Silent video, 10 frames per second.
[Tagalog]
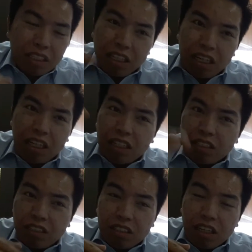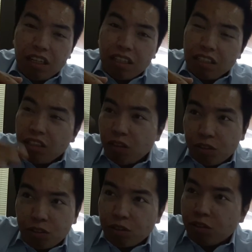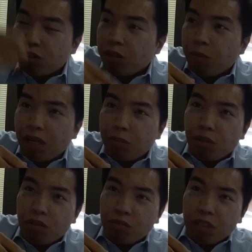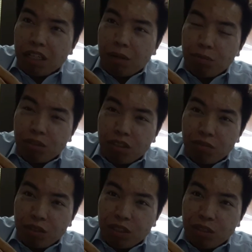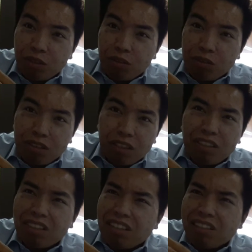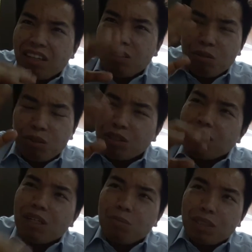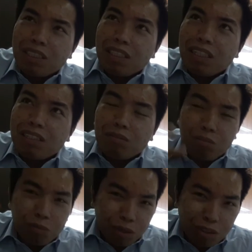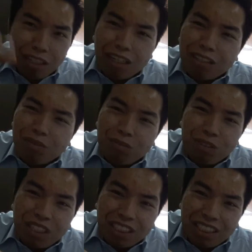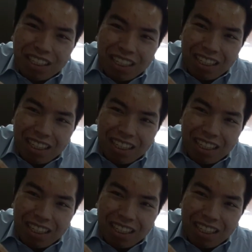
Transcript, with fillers: And, also, sa mga iba kong ina-upload na video, kung hindi kayo interesado, huwag nyo na lang pansinin. Manood na lang kayo ng vlogs.